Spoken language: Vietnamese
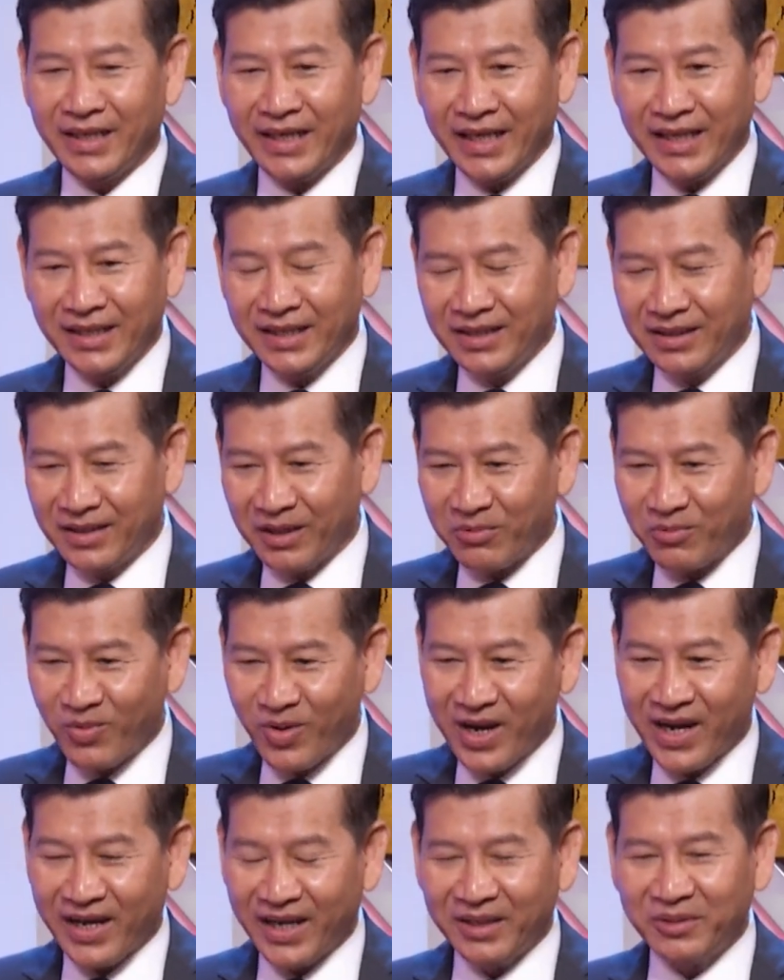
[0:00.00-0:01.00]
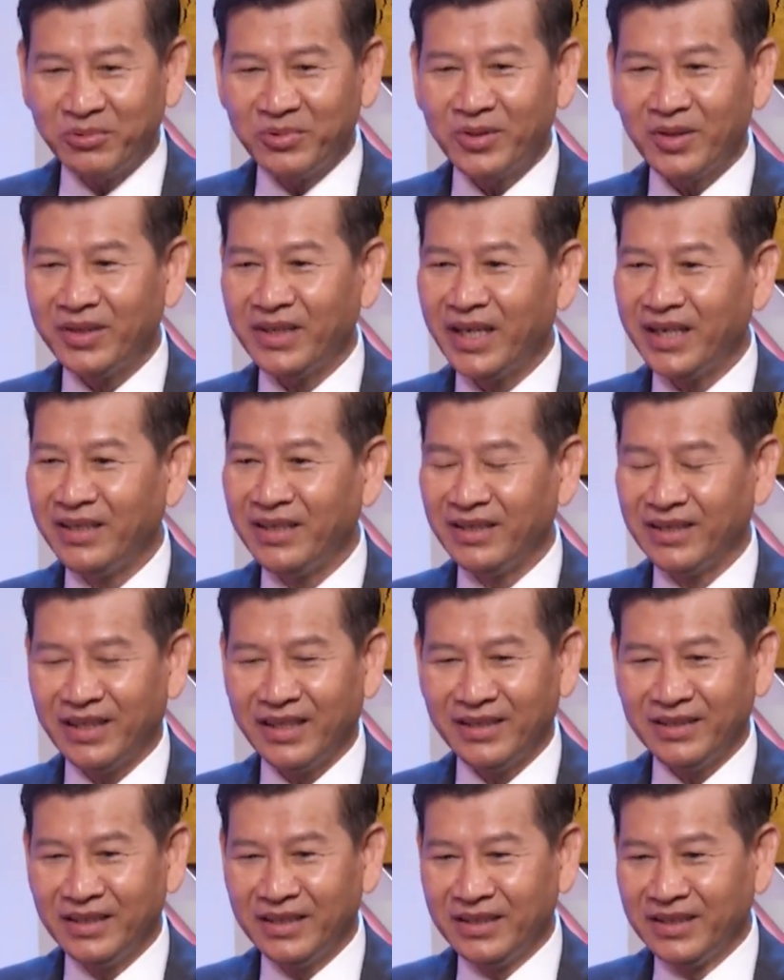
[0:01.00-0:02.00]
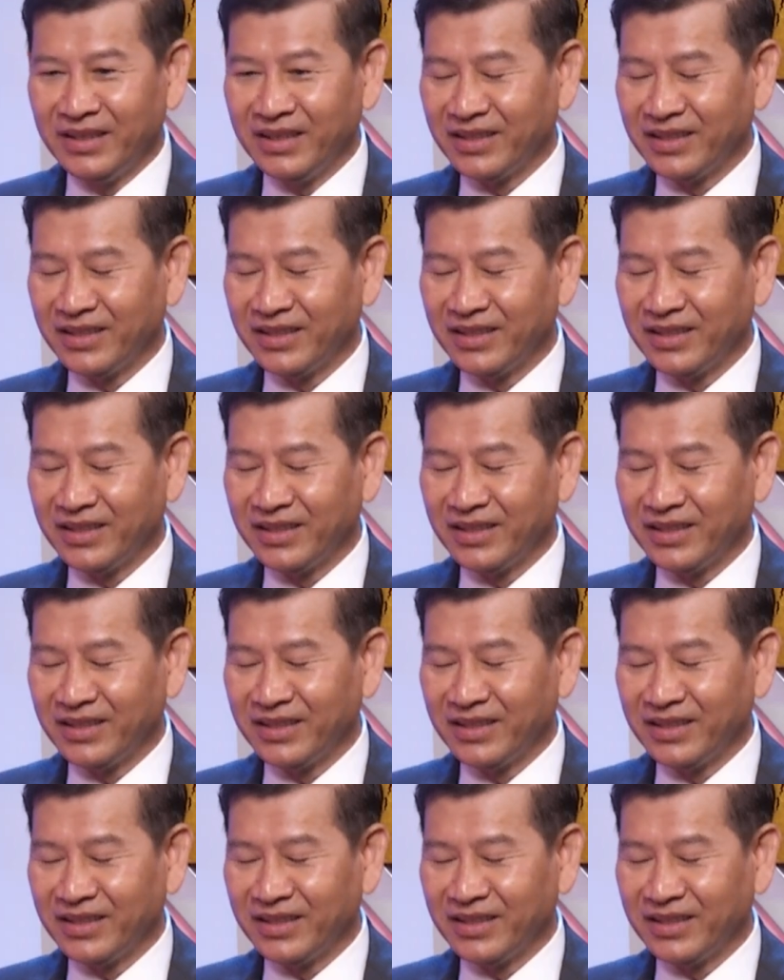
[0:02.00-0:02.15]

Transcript: anh cộng hòa anh cũng nói anh anh